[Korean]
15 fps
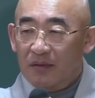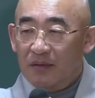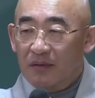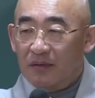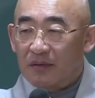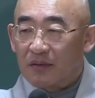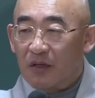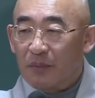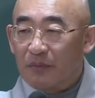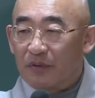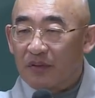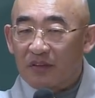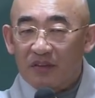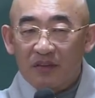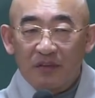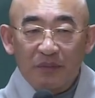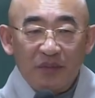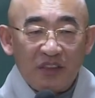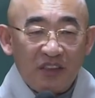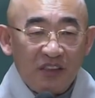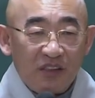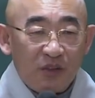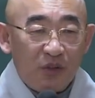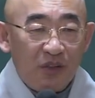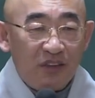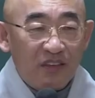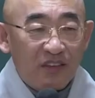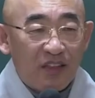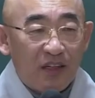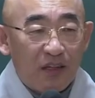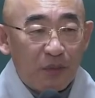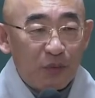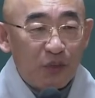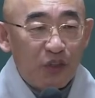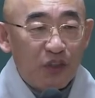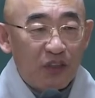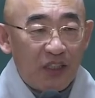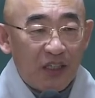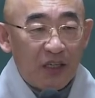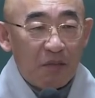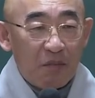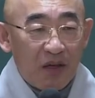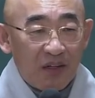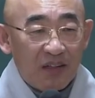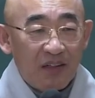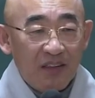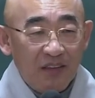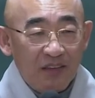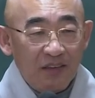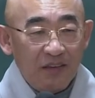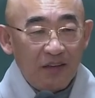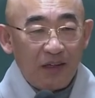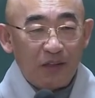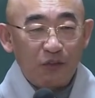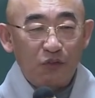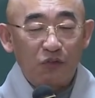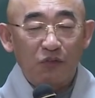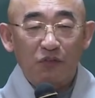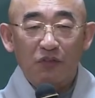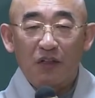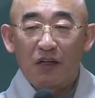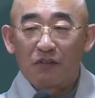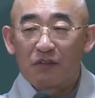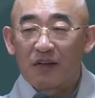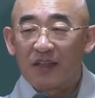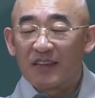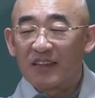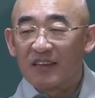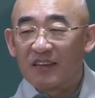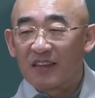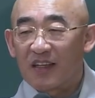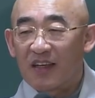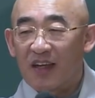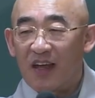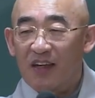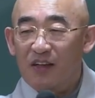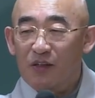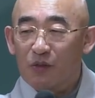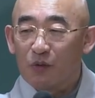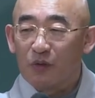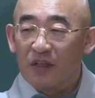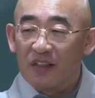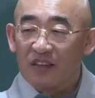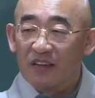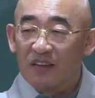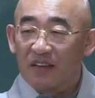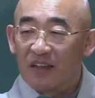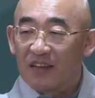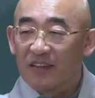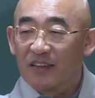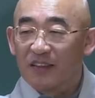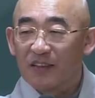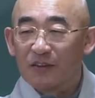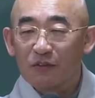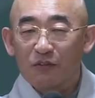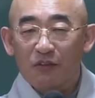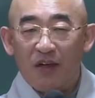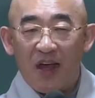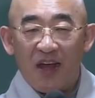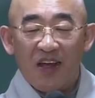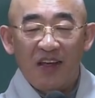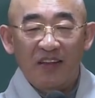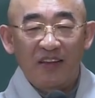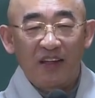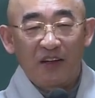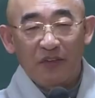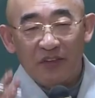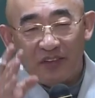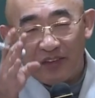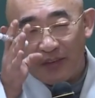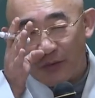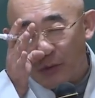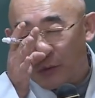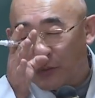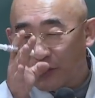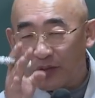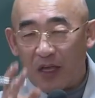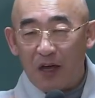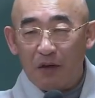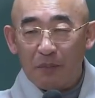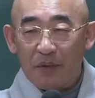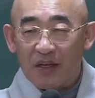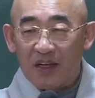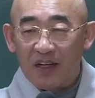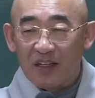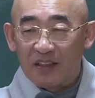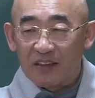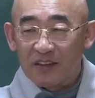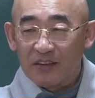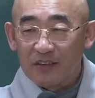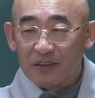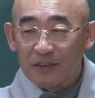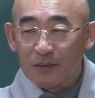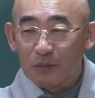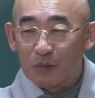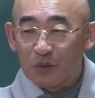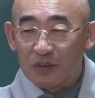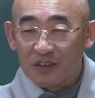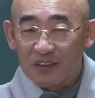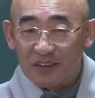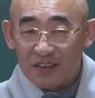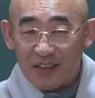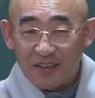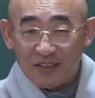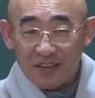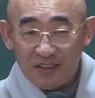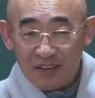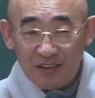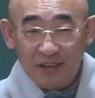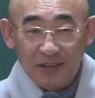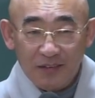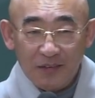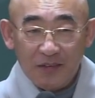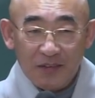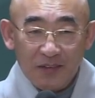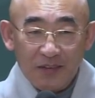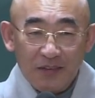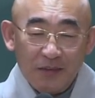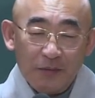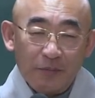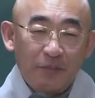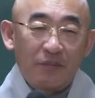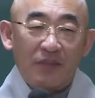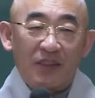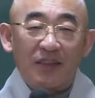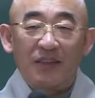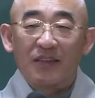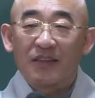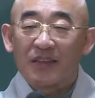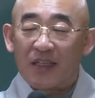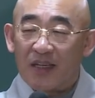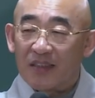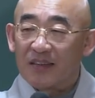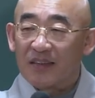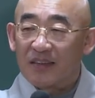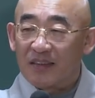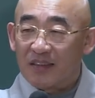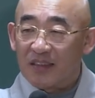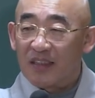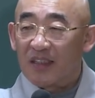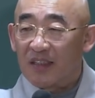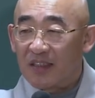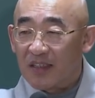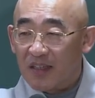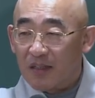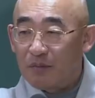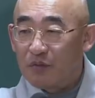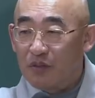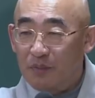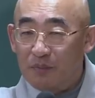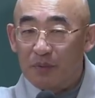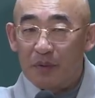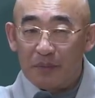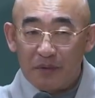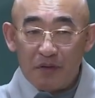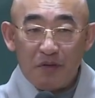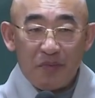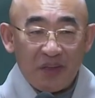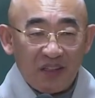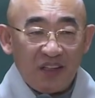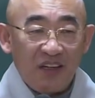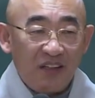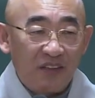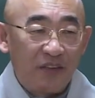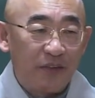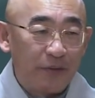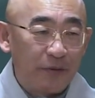어, 더불어서 움직이려고 하는 사람들이 되게 많아요. 아, 누구하고 같이 이렇게 가려고 했는데 그 친구가 안 간다 그래서 저도 다음에 갈게요. 이런 분들 계세요. 그 자체가 불법에 위배됩니